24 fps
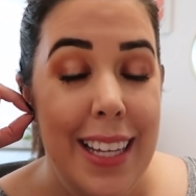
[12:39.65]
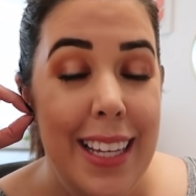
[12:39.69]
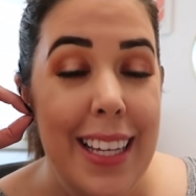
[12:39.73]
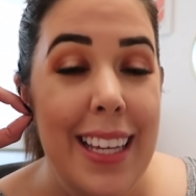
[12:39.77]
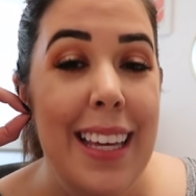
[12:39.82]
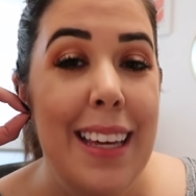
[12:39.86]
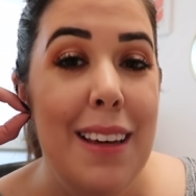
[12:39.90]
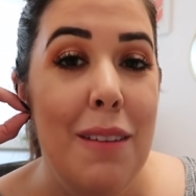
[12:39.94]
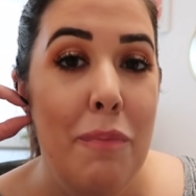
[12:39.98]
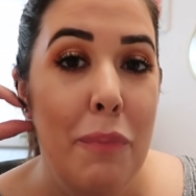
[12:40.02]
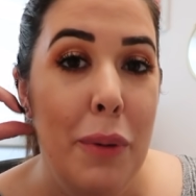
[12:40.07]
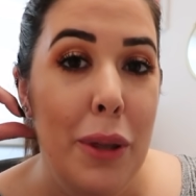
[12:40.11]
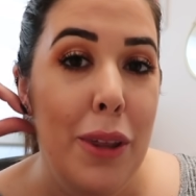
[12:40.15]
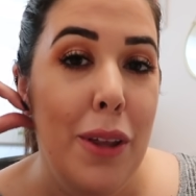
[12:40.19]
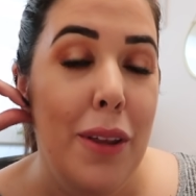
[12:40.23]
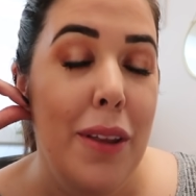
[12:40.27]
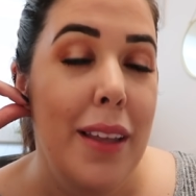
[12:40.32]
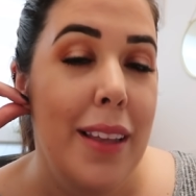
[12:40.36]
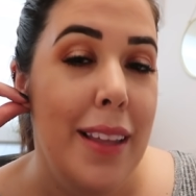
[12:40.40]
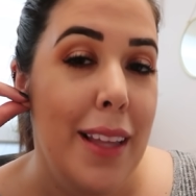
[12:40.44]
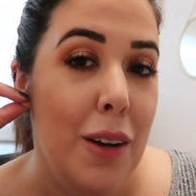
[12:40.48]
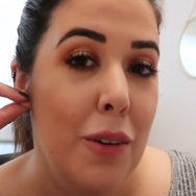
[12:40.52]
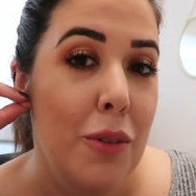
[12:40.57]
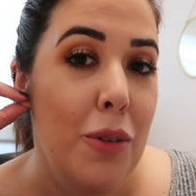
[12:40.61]
Y empiezo a
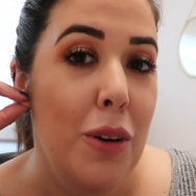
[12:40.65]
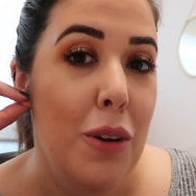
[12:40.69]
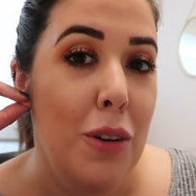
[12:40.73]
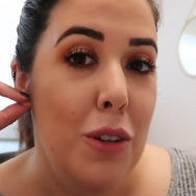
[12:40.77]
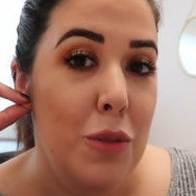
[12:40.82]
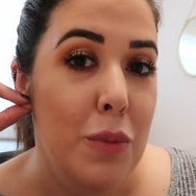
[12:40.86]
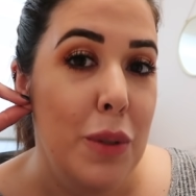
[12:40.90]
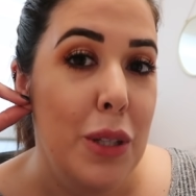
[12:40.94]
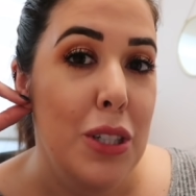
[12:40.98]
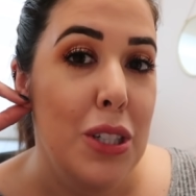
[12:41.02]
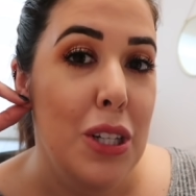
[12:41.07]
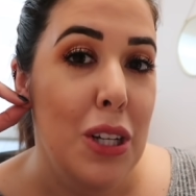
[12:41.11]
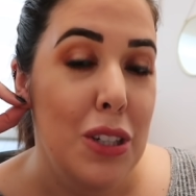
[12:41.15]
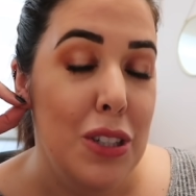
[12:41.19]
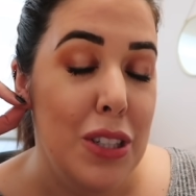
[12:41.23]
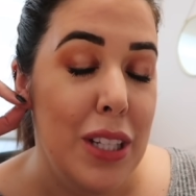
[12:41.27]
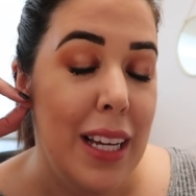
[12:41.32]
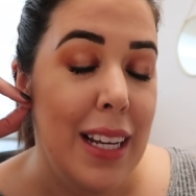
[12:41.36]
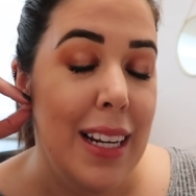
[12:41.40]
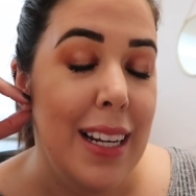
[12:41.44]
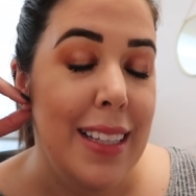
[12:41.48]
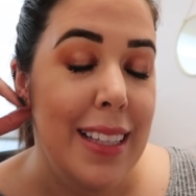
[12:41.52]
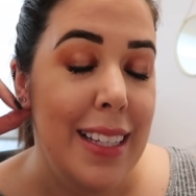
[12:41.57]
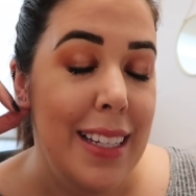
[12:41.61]
editar uno de los vídeos de los
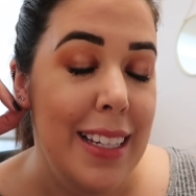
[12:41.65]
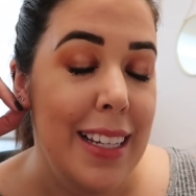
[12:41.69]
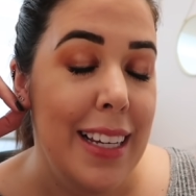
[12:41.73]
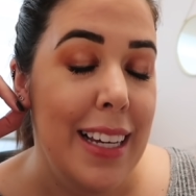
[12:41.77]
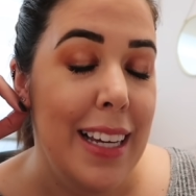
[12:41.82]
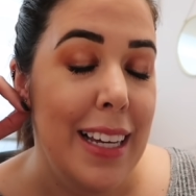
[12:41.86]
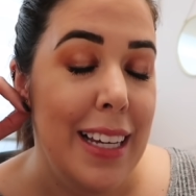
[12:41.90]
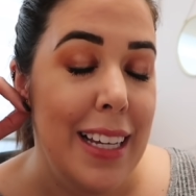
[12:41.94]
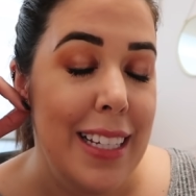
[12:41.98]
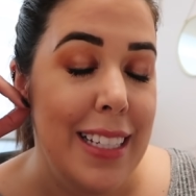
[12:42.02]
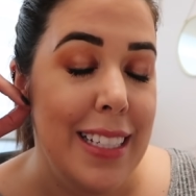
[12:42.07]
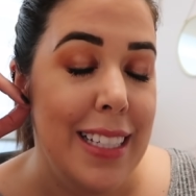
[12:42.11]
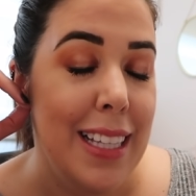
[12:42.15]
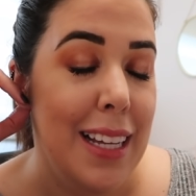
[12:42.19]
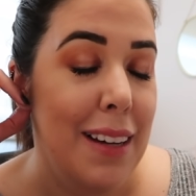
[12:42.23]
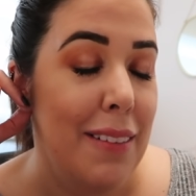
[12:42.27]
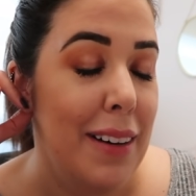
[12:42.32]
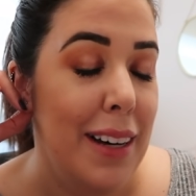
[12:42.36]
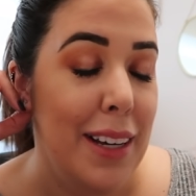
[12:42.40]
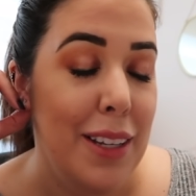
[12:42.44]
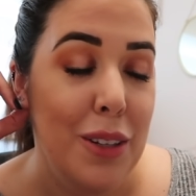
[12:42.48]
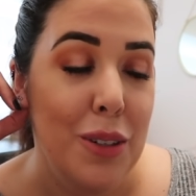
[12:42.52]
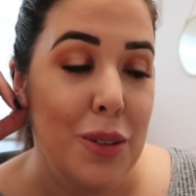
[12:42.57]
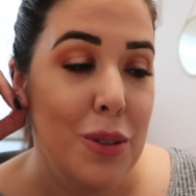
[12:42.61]
decluttering que
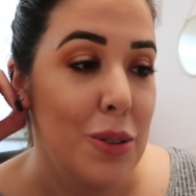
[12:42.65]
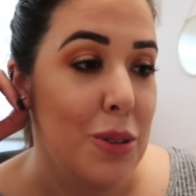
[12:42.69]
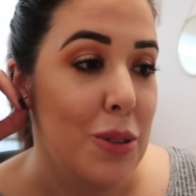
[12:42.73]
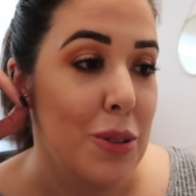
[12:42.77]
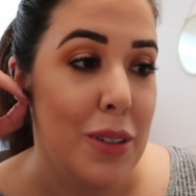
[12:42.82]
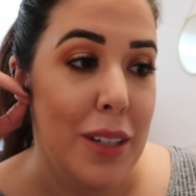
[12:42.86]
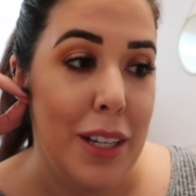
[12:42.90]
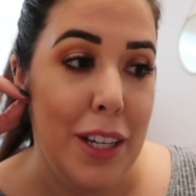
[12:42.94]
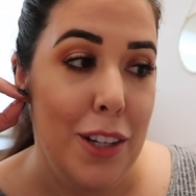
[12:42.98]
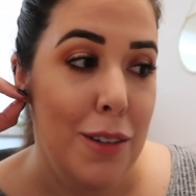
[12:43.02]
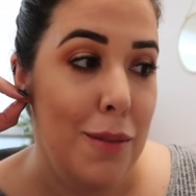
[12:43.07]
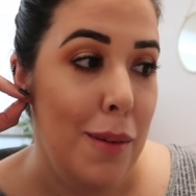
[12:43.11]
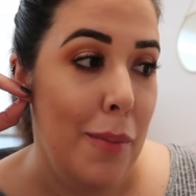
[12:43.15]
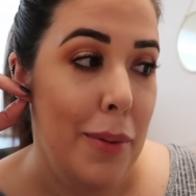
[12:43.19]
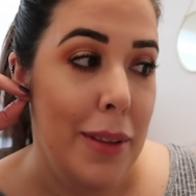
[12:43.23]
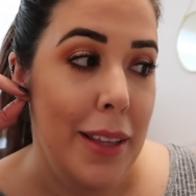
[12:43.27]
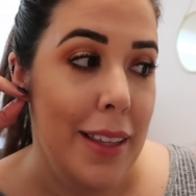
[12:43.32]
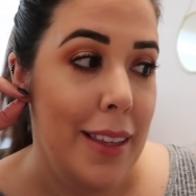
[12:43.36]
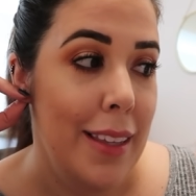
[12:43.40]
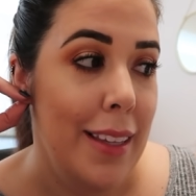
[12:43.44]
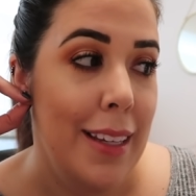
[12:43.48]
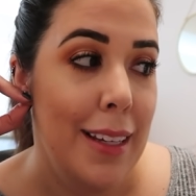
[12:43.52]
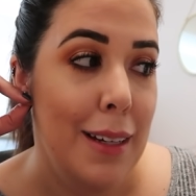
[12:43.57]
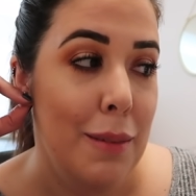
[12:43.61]
estaba yo con que no me
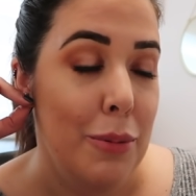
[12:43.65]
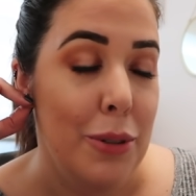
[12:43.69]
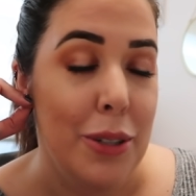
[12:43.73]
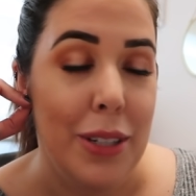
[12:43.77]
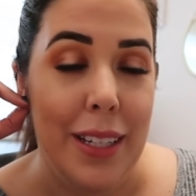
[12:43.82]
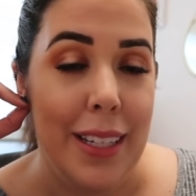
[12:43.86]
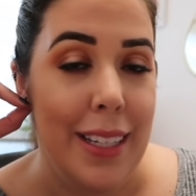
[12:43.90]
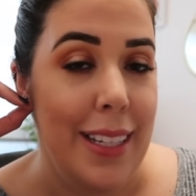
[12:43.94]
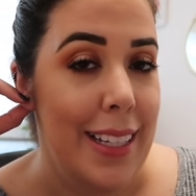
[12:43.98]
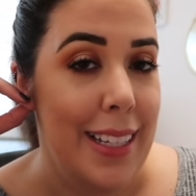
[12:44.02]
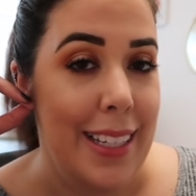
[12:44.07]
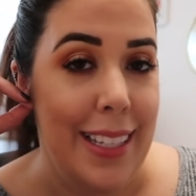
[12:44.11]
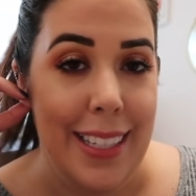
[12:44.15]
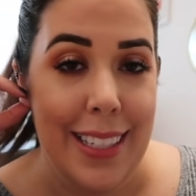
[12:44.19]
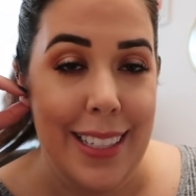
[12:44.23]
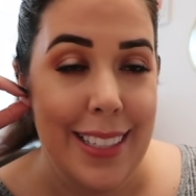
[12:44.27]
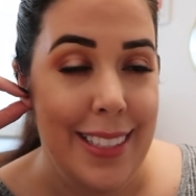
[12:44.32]
apetecía porque